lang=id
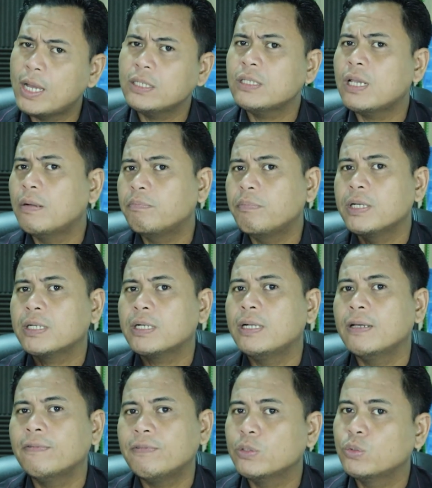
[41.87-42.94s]
sampai ke
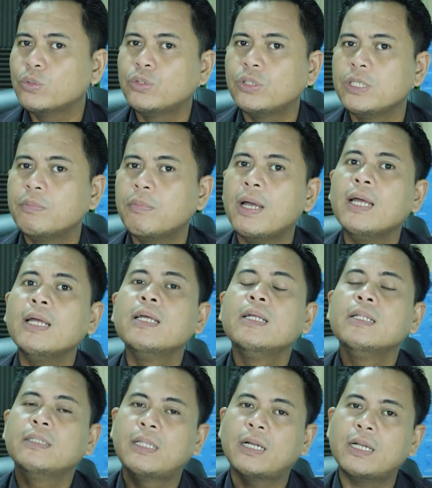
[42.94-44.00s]
level
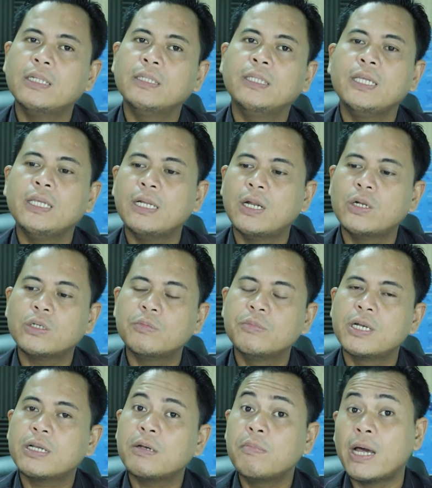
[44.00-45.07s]
75 terhenti, lalu
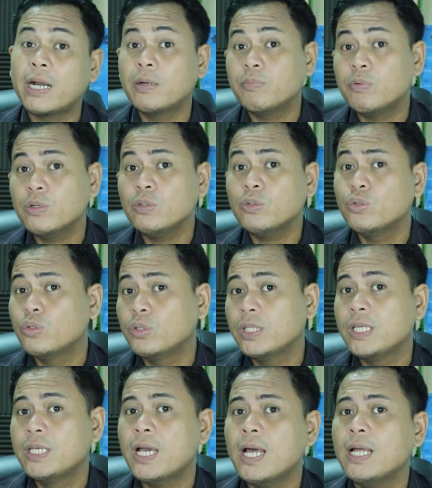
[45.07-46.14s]
kemudian kemarin pun
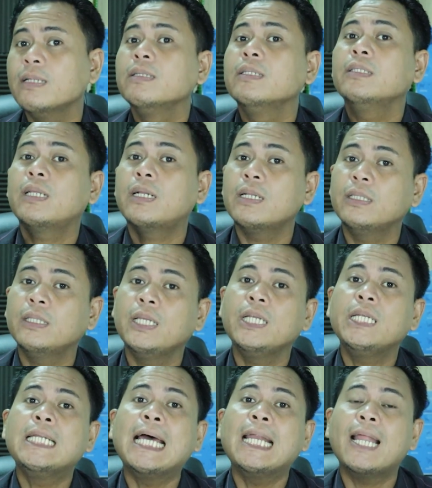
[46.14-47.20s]
73
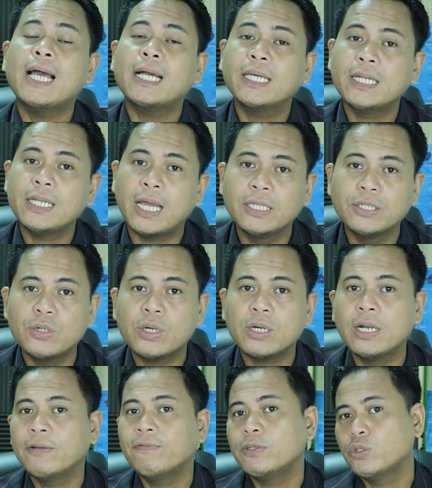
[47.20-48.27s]
terhenti dan akhirnya anjlok
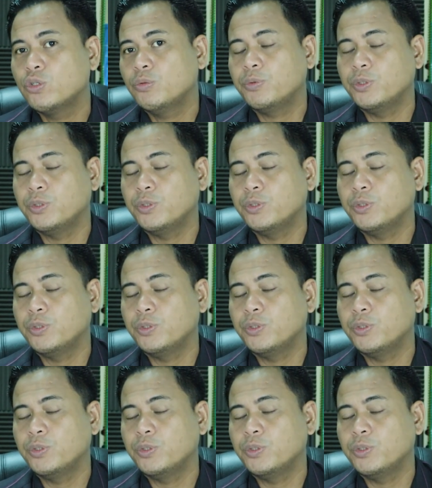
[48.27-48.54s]
ke level